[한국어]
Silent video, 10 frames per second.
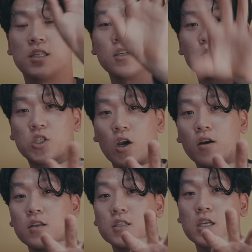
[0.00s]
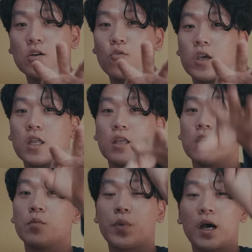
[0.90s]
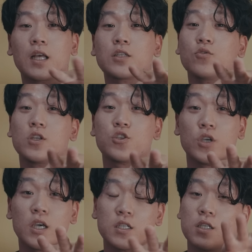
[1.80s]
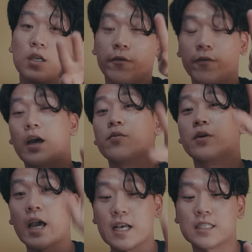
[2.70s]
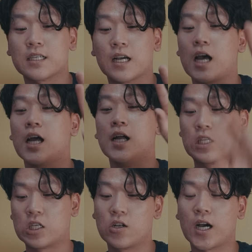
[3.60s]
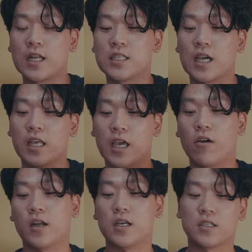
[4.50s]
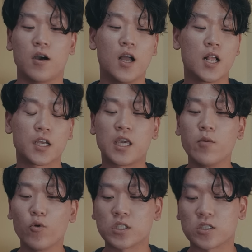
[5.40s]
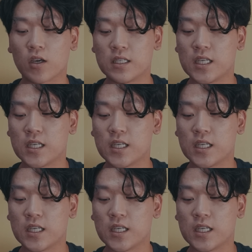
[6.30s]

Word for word: 지금 저를 찍고 있는 파나소닉 지 에이치 파이브 에스가 들어가는 자리예요. 그래서 기본적인